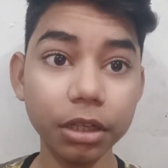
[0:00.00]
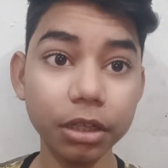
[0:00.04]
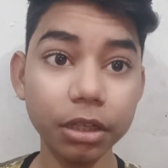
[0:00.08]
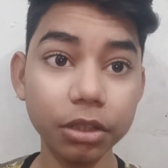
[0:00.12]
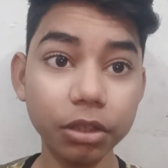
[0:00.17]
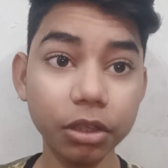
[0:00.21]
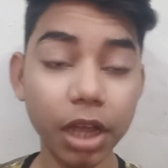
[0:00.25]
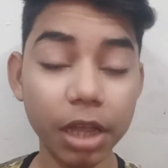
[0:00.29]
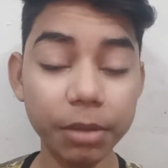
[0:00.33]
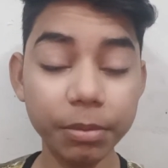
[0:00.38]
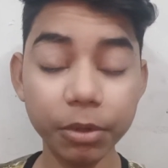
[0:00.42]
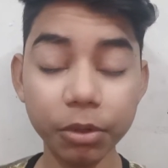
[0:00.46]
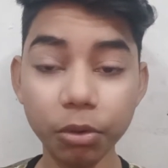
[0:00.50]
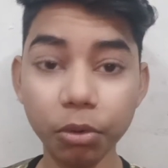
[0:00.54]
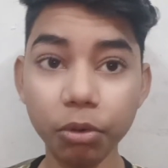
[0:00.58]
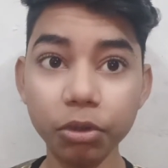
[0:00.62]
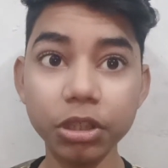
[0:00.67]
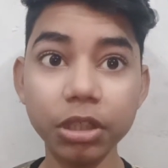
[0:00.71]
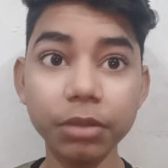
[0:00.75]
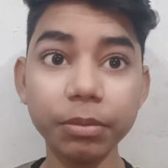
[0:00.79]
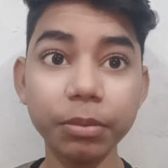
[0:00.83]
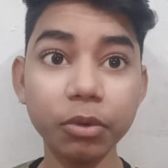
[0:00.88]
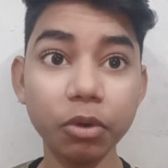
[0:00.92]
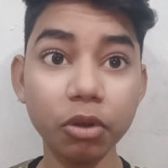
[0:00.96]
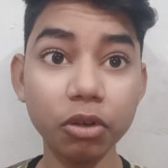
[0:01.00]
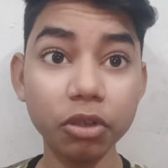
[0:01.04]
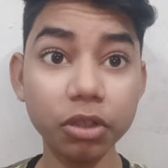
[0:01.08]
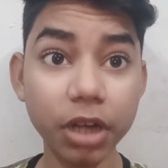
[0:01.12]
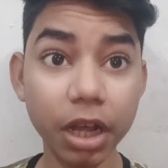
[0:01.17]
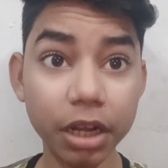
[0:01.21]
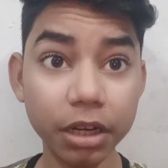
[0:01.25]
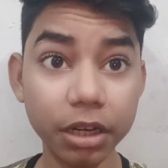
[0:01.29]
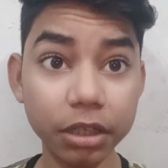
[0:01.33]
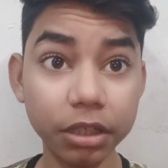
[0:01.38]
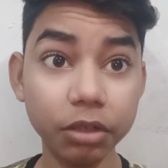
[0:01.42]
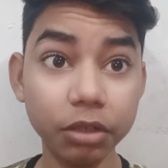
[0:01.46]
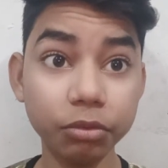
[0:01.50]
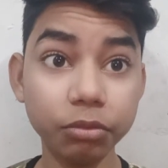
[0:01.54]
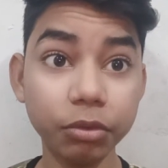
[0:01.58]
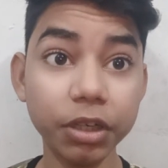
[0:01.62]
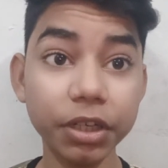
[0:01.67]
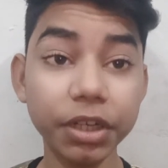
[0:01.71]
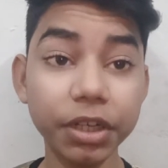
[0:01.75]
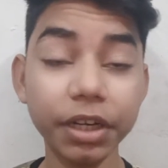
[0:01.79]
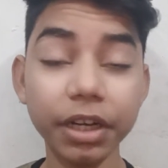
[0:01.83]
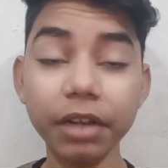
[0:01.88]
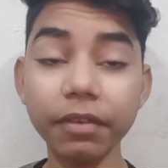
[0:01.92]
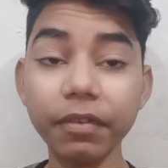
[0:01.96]
तो गाइस मैं रोज़ ही ब्लॉग डाला करूँगा
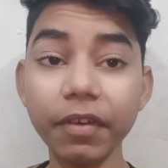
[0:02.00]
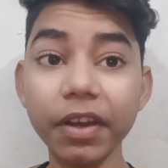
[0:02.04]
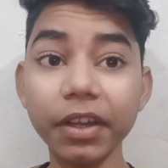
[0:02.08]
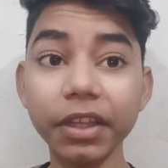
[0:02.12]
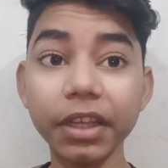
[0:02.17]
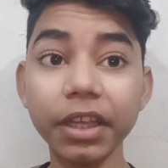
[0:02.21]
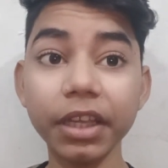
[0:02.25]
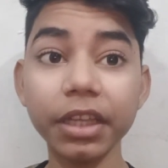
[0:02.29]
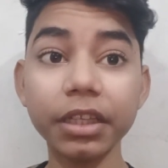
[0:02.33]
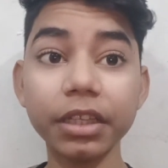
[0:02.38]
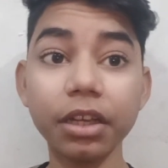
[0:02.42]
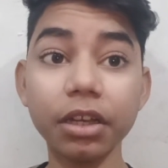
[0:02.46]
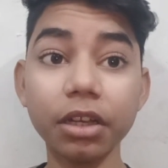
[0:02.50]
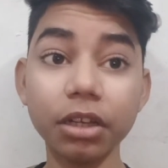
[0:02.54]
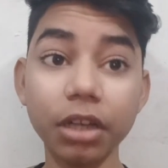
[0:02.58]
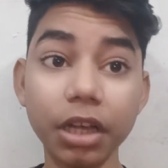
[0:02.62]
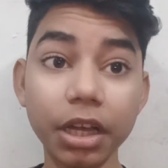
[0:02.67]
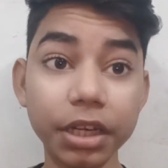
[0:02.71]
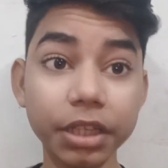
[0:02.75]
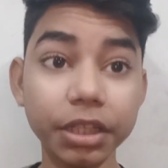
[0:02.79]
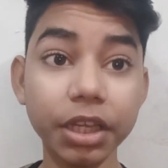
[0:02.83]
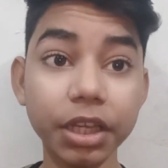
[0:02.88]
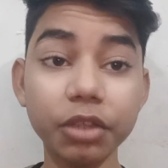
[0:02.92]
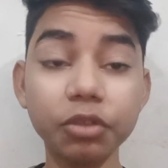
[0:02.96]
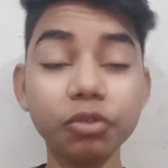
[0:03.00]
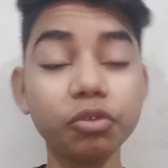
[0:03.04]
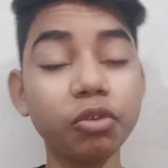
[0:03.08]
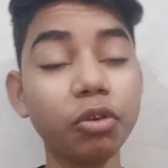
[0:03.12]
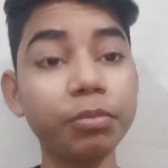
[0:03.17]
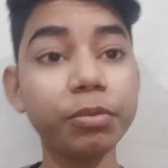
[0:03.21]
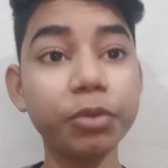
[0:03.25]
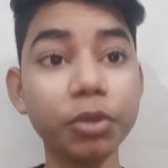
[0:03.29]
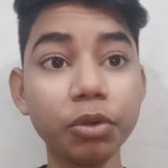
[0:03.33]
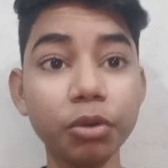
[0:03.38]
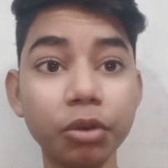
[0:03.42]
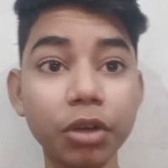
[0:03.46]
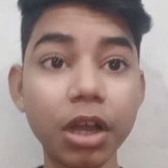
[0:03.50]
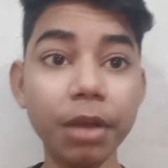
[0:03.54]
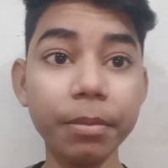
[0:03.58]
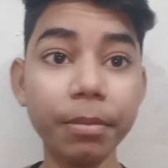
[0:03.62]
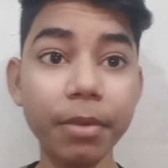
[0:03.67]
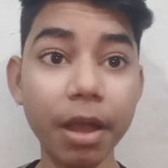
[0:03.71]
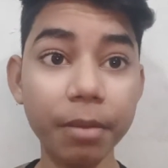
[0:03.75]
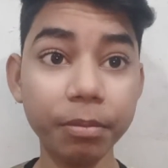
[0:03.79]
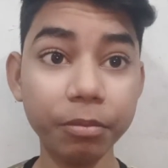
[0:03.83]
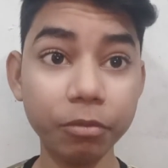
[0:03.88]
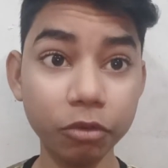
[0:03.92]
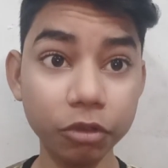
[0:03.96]
ट्रेवल के या घर के जो भी होगा
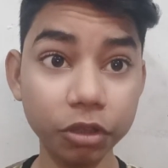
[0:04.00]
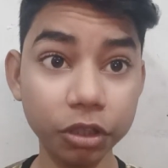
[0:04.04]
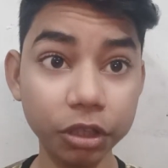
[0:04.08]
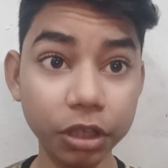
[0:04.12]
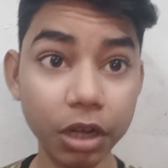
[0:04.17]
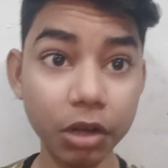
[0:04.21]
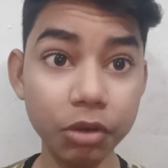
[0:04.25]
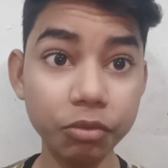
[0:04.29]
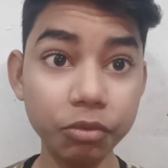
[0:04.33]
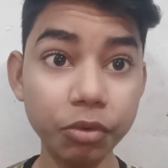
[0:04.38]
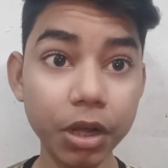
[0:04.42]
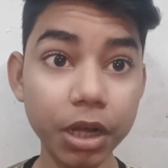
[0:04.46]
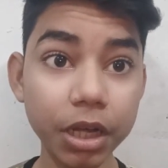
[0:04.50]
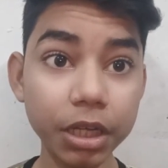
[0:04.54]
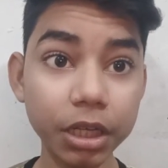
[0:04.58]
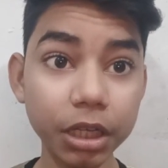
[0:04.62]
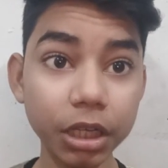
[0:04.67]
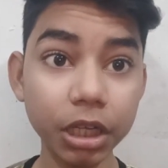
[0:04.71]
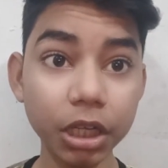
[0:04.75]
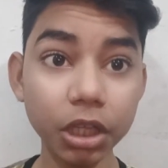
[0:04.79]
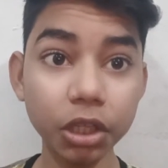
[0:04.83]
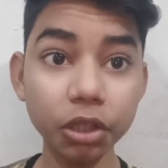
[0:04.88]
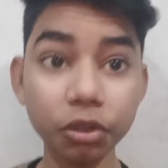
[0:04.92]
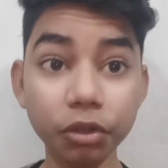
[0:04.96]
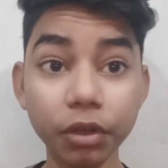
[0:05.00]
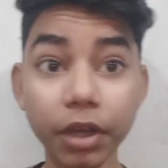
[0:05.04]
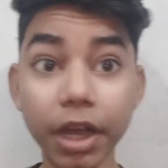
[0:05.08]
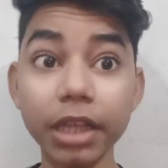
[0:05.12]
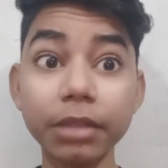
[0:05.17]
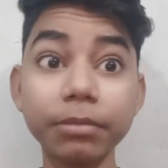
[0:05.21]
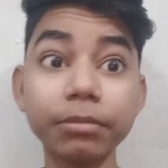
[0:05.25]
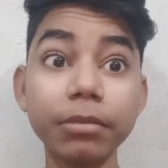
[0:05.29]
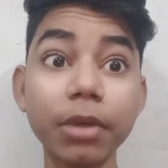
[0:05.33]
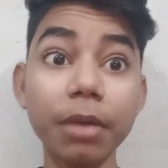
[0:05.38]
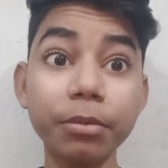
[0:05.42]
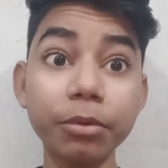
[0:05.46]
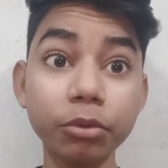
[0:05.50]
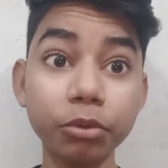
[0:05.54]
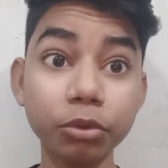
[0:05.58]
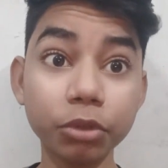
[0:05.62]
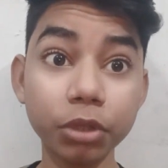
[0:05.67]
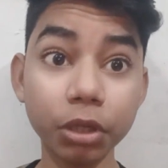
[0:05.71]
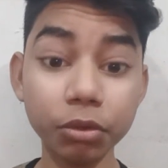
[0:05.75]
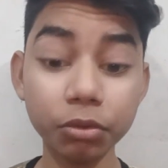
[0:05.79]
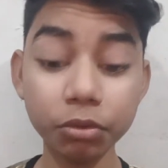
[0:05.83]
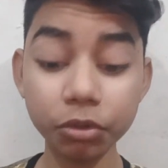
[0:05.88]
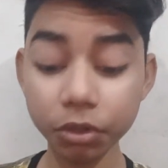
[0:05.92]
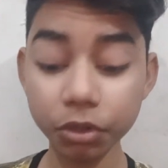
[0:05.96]
मैं आपको दिखाऊँगा तो गाइस मैं अभी
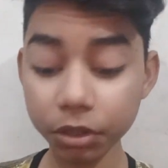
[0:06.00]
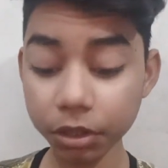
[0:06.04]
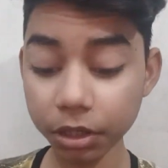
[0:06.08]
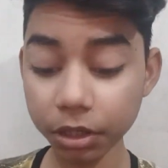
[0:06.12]
उठा हूँ